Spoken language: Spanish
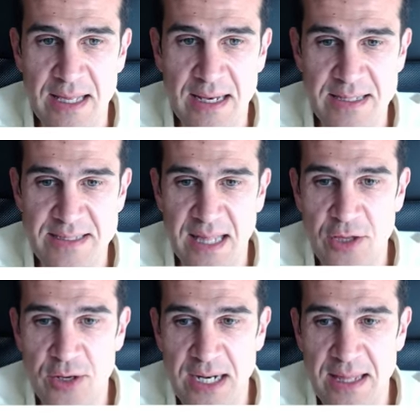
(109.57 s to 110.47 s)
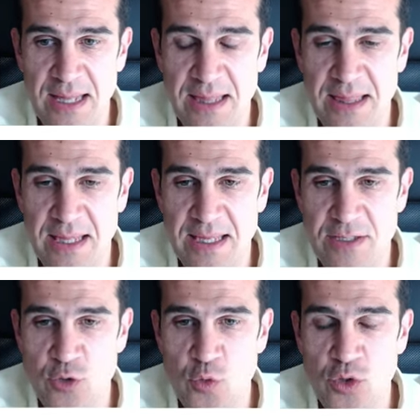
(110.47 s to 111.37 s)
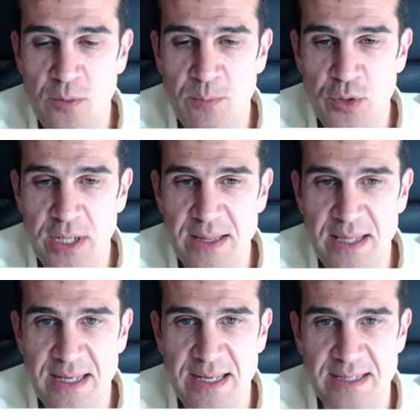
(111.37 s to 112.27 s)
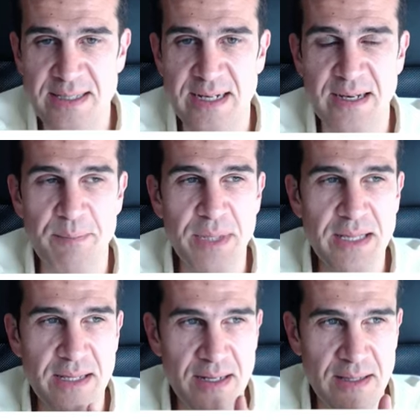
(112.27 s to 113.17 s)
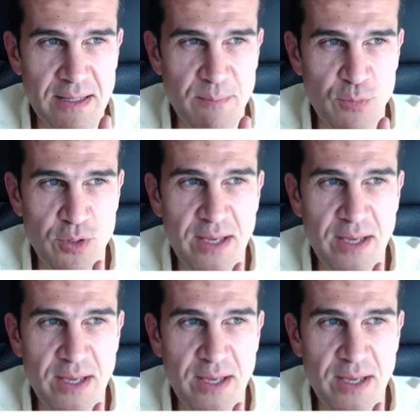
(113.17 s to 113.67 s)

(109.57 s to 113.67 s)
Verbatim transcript: La estacionalidad es un componente que se repite en el tiempo,